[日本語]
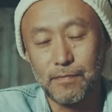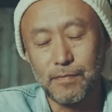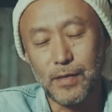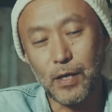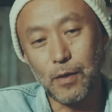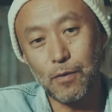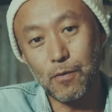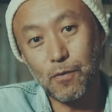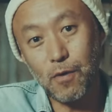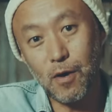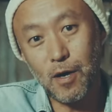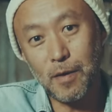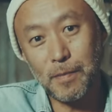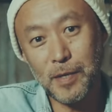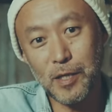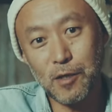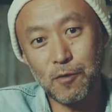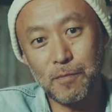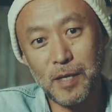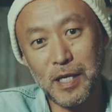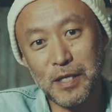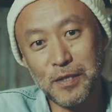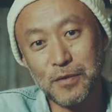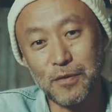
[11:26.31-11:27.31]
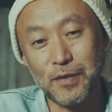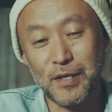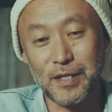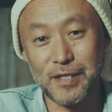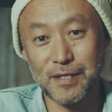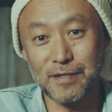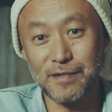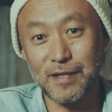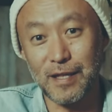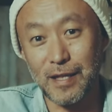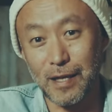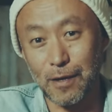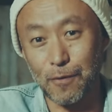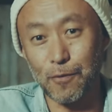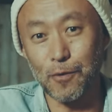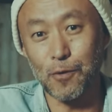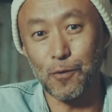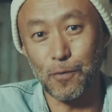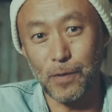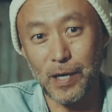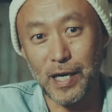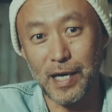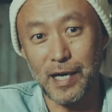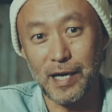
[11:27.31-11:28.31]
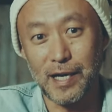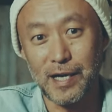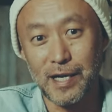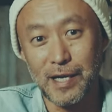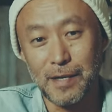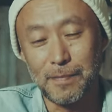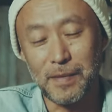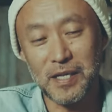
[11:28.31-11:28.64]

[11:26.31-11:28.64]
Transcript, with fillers: で横浜のマンションに住んでた頃は、